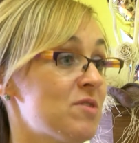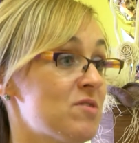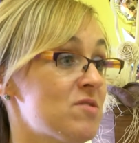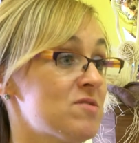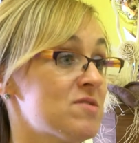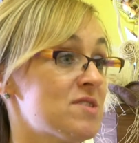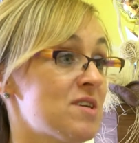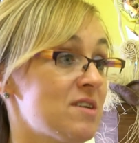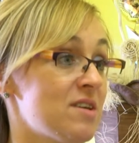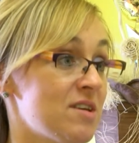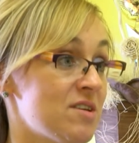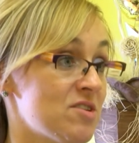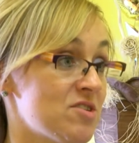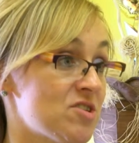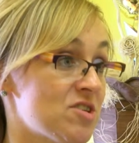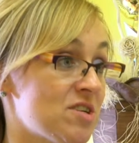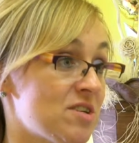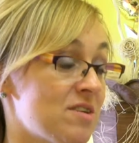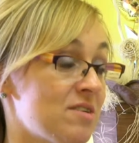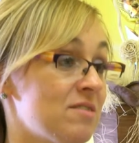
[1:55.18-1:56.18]
to
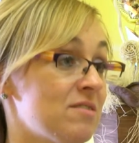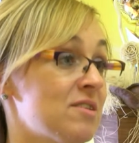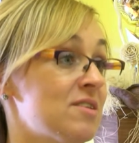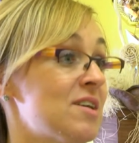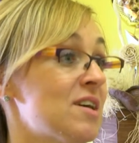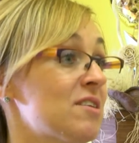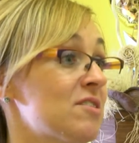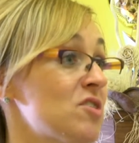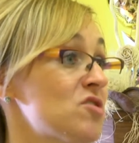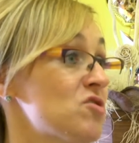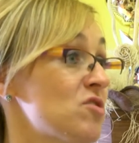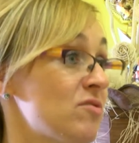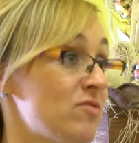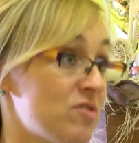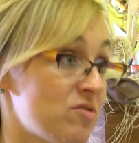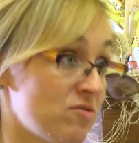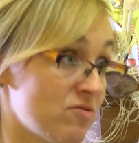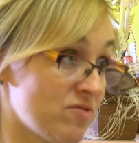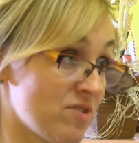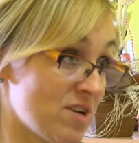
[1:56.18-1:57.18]
zajęcia
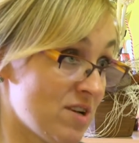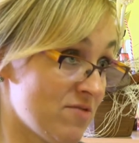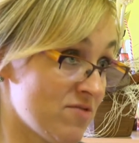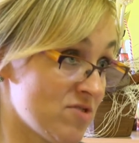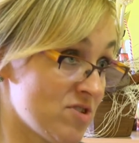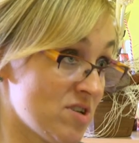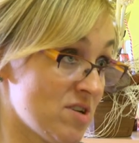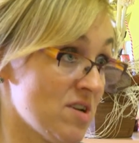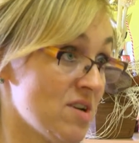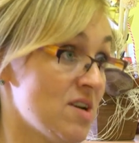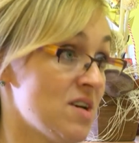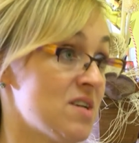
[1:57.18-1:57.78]
dydaktyczno-wyrównawcze